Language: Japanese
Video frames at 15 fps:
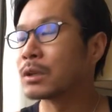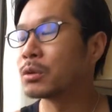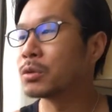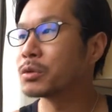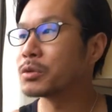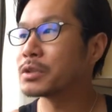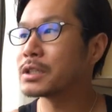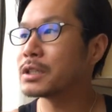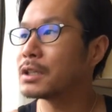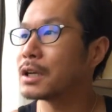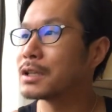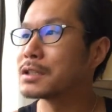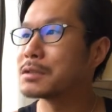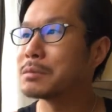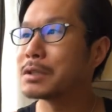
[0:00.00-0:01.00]
今年
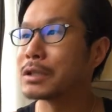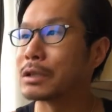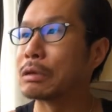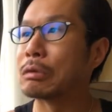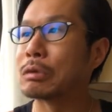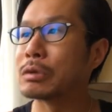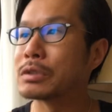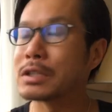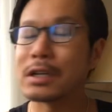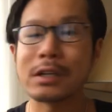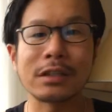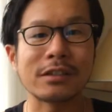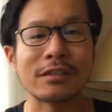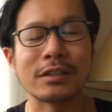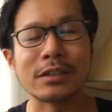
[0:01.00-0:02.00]
初めての、3
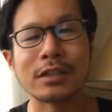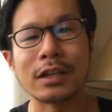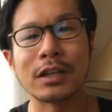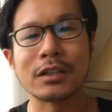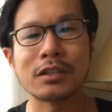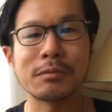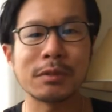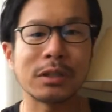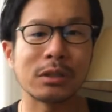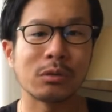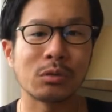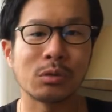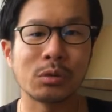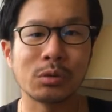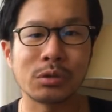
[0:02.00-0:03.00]
月にして初めて
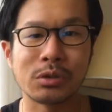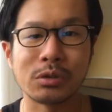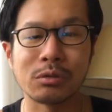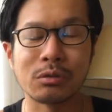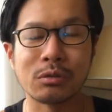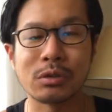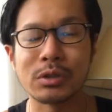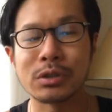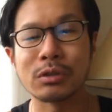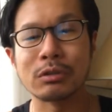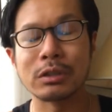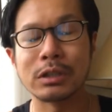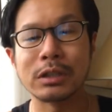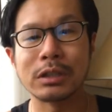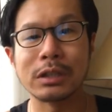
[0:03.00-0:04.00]
の講師卸し
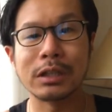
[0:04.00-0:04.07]
に